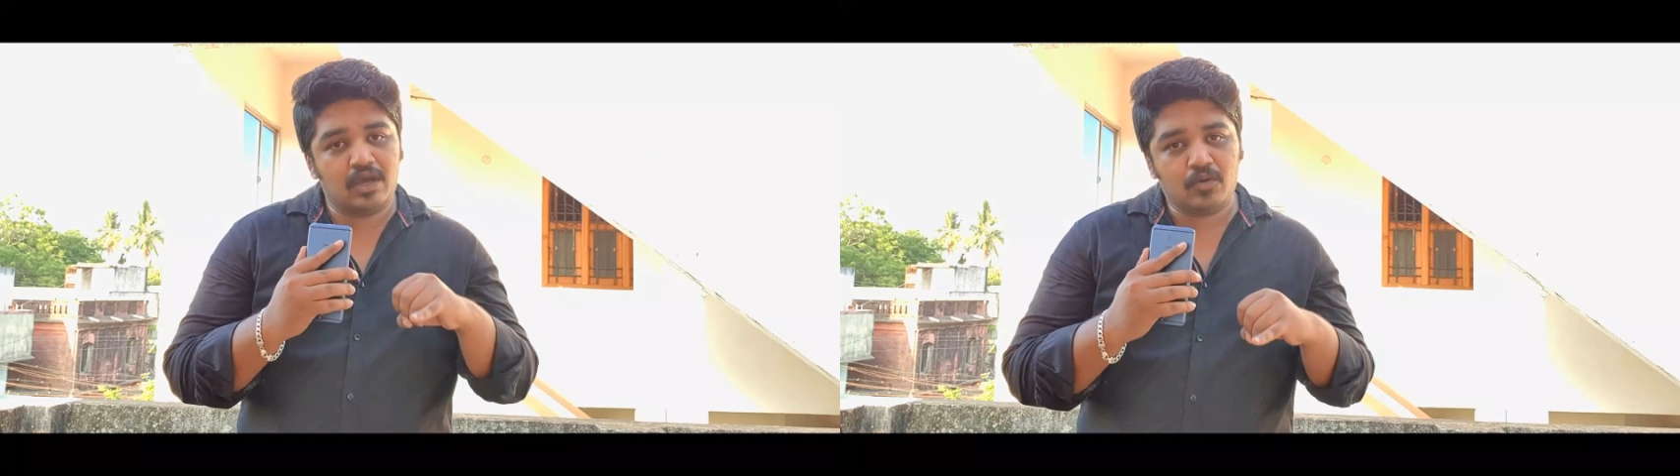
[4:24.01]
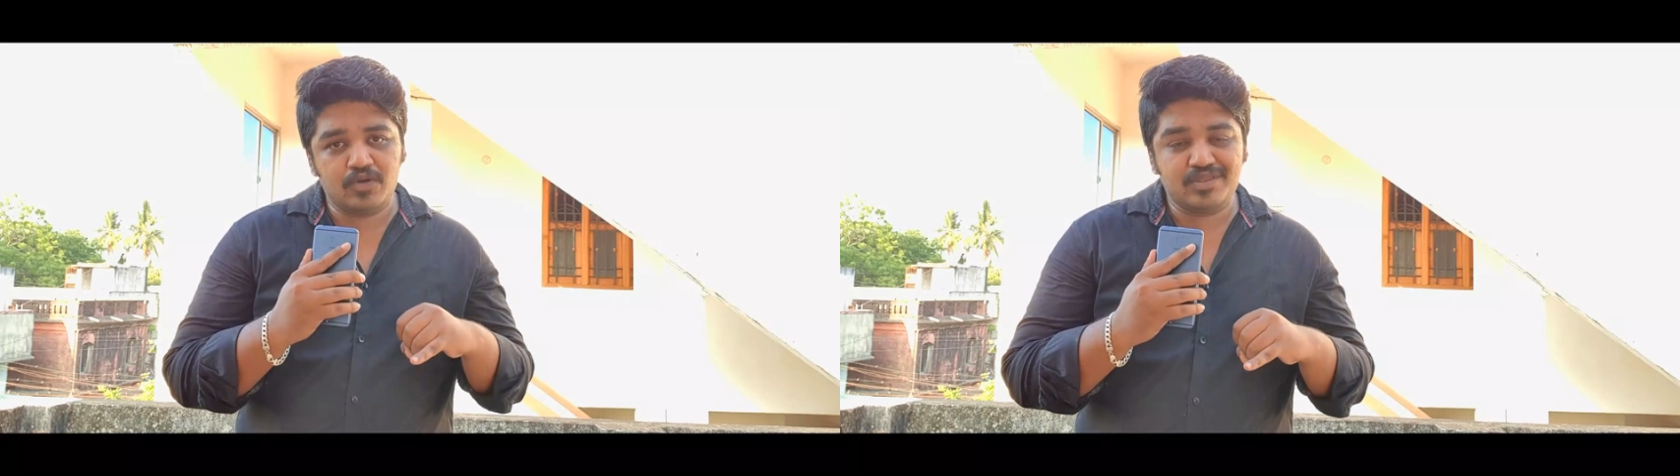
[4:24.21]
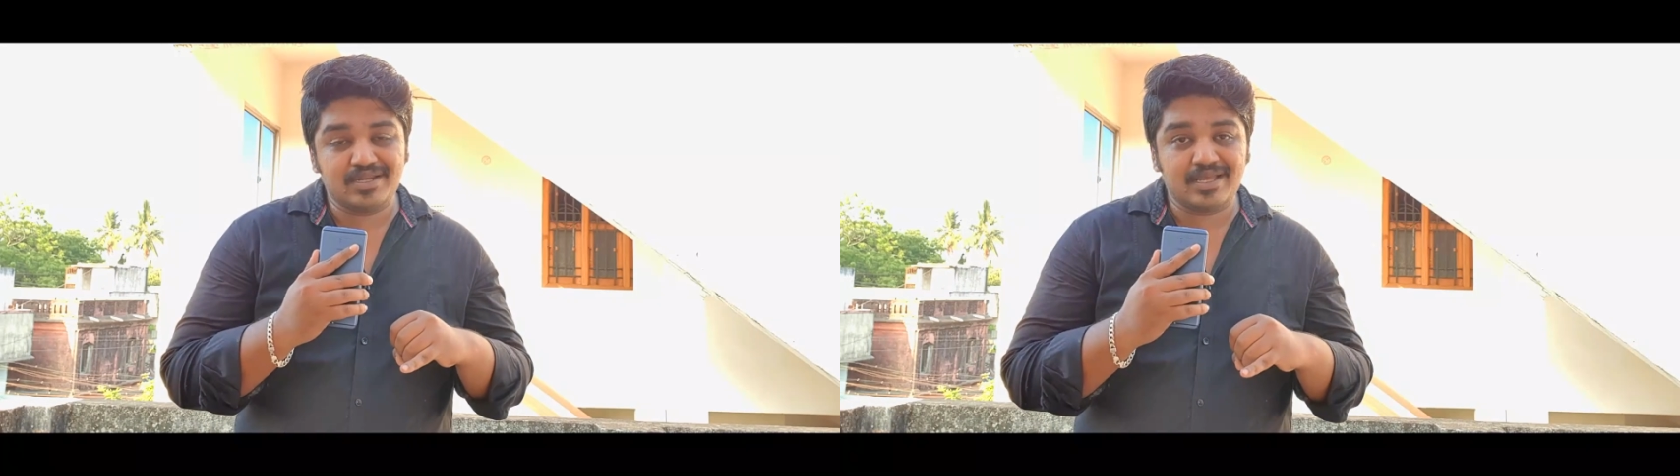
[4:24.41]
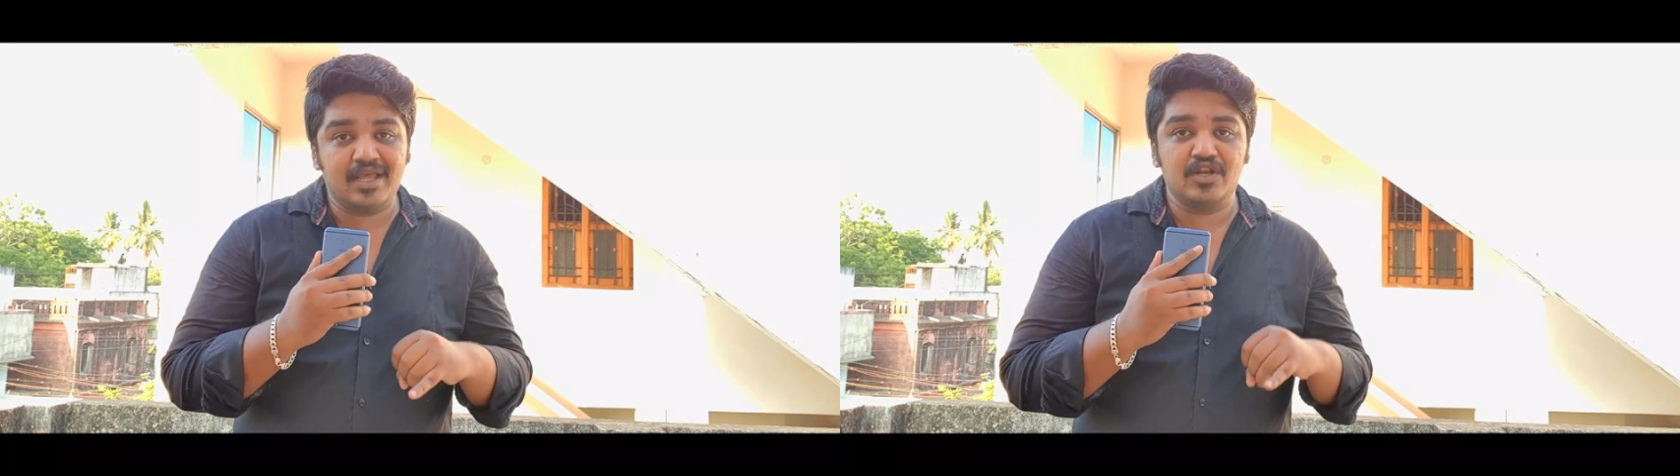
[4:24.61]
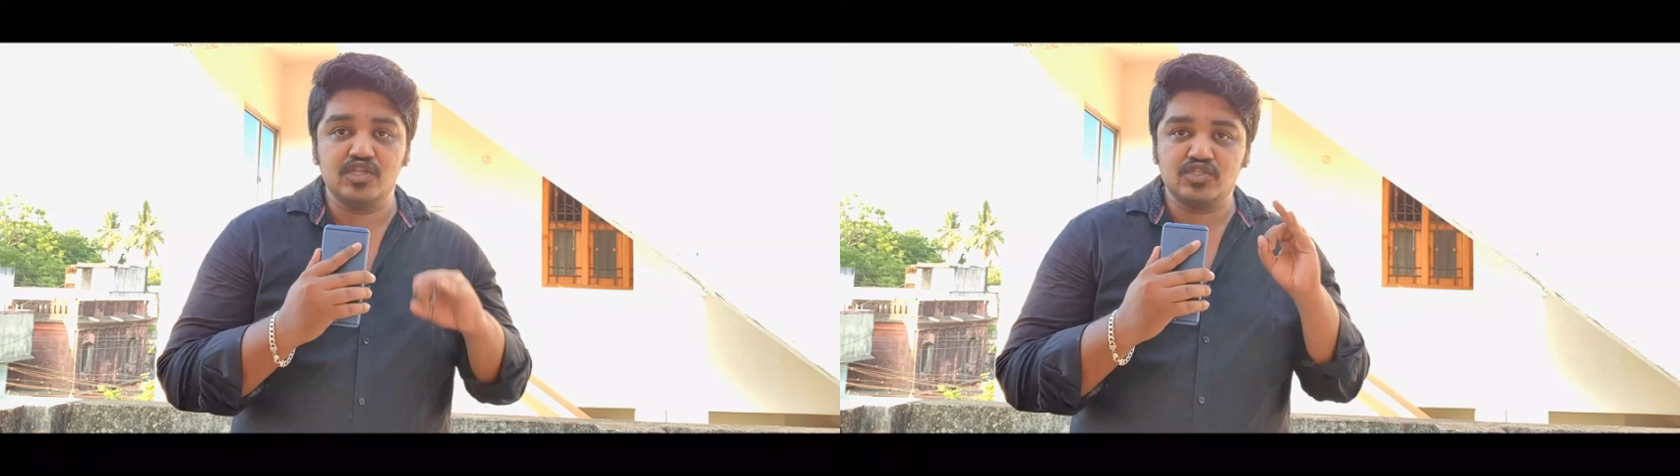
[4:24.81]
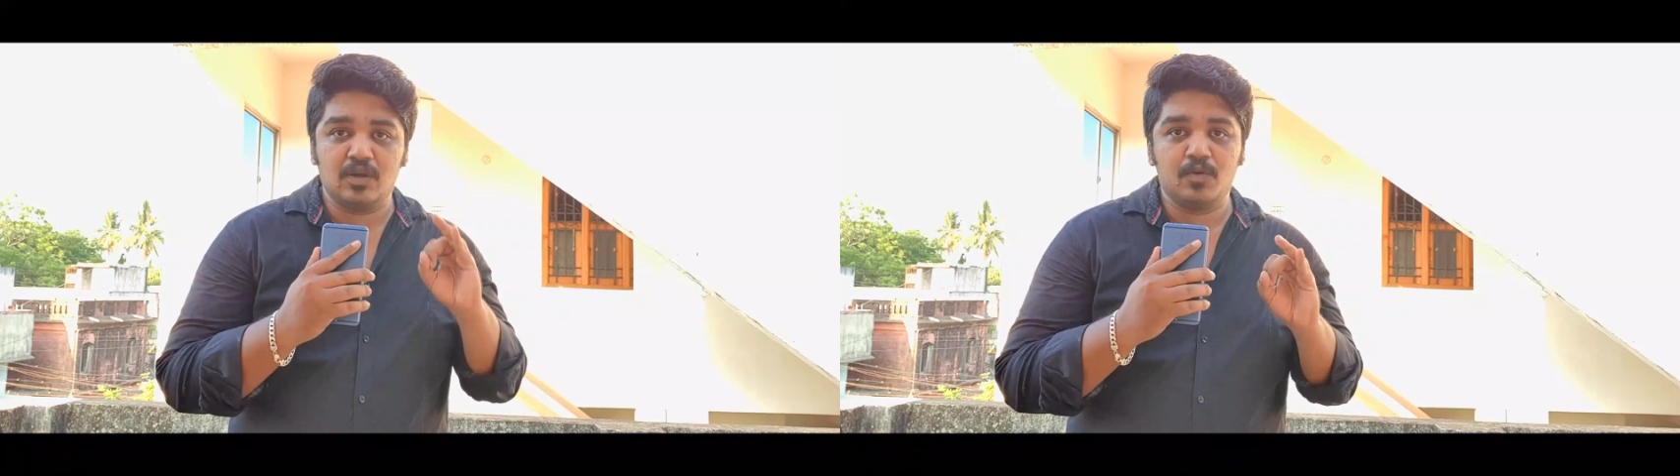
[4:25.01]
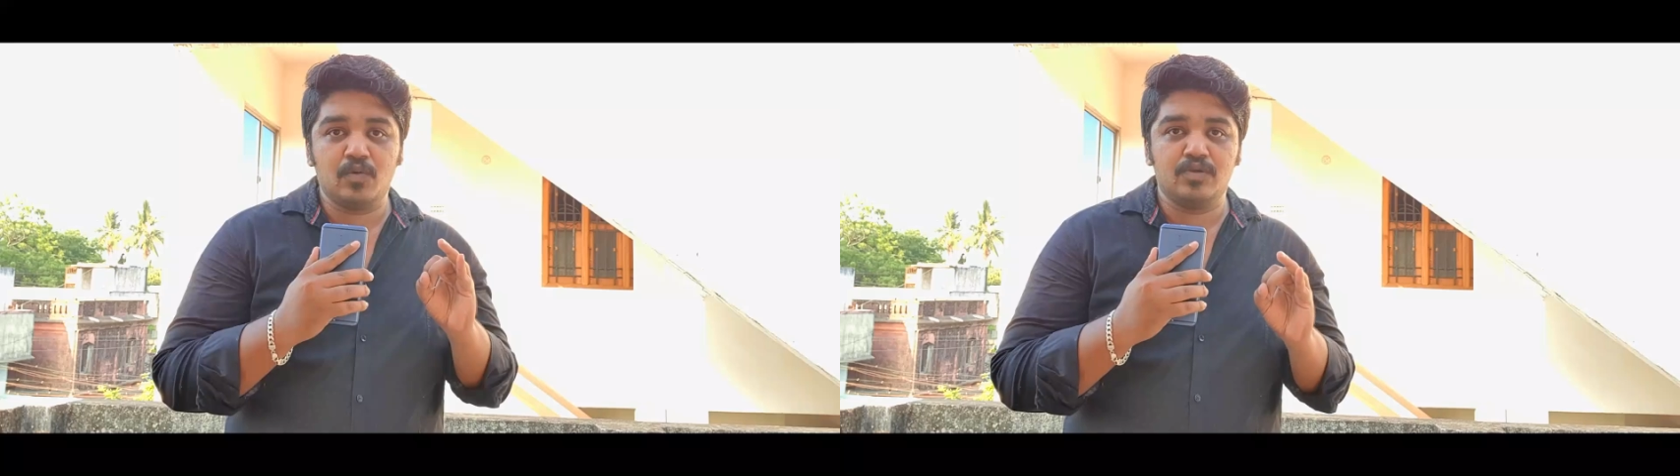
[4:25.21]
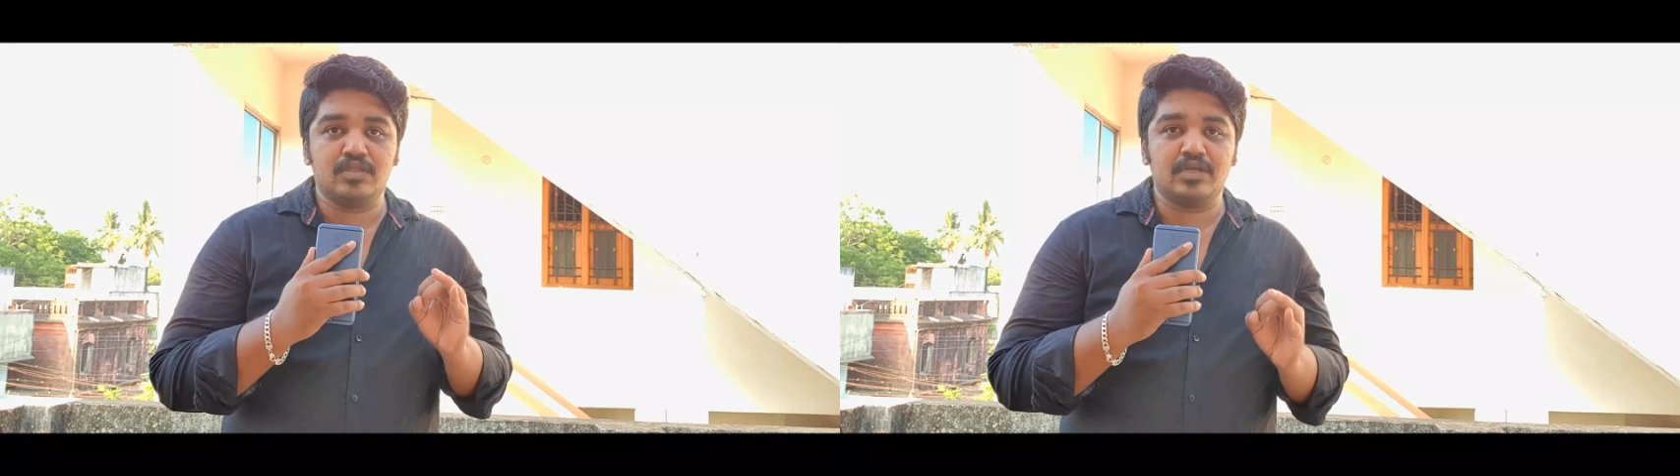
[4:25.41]
நான் கொடுத்துருக்கேன்
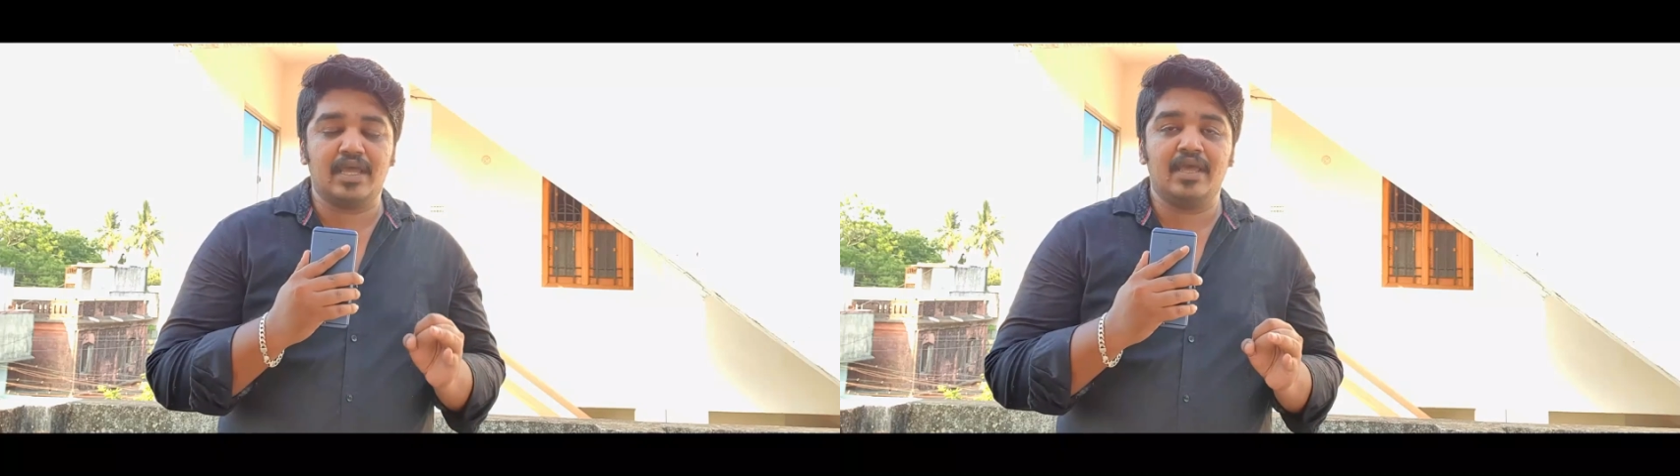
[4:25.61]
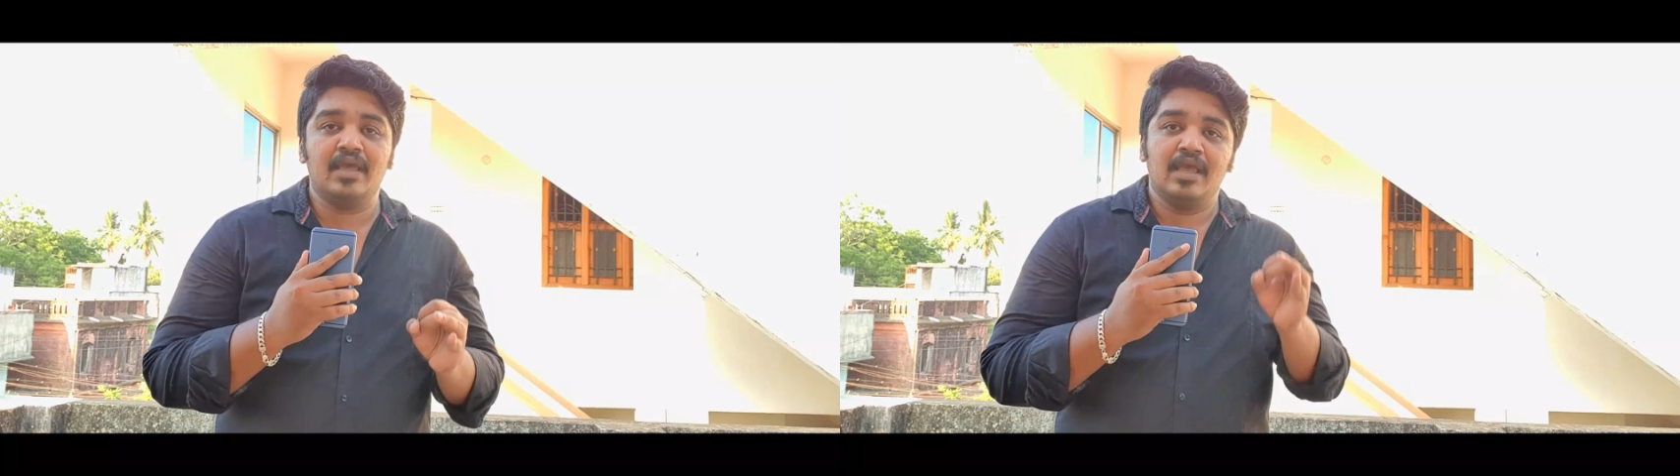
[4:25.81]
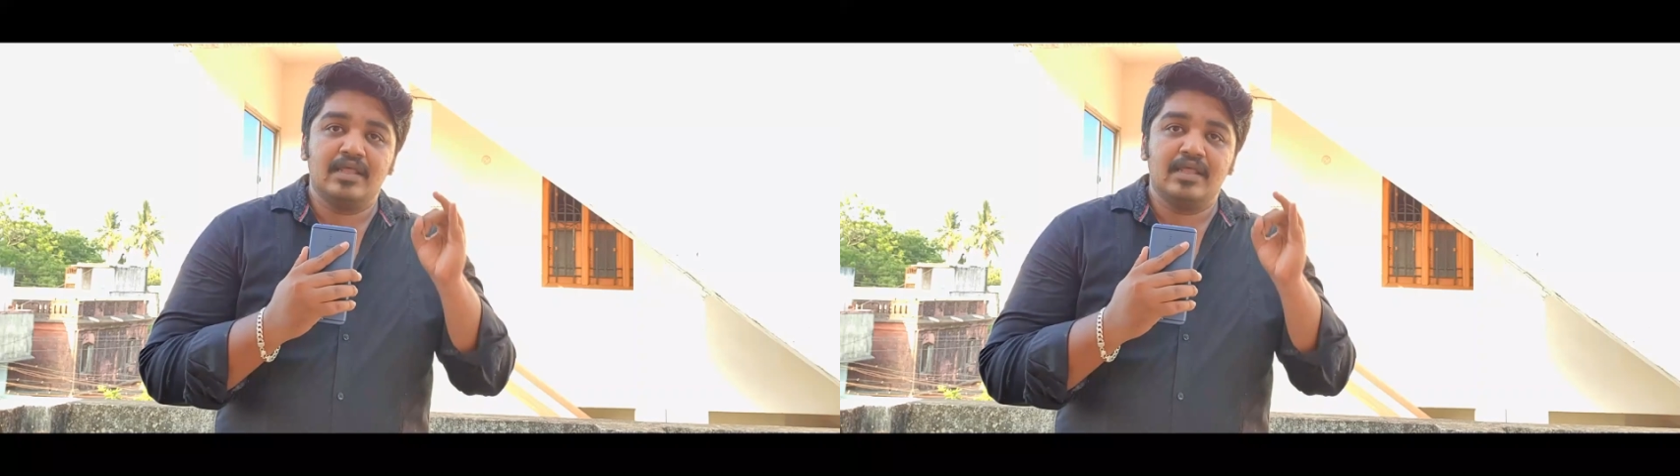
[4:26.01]
டெஸ்க்டாப்புக்கும் கொடுத்துருக்கேன்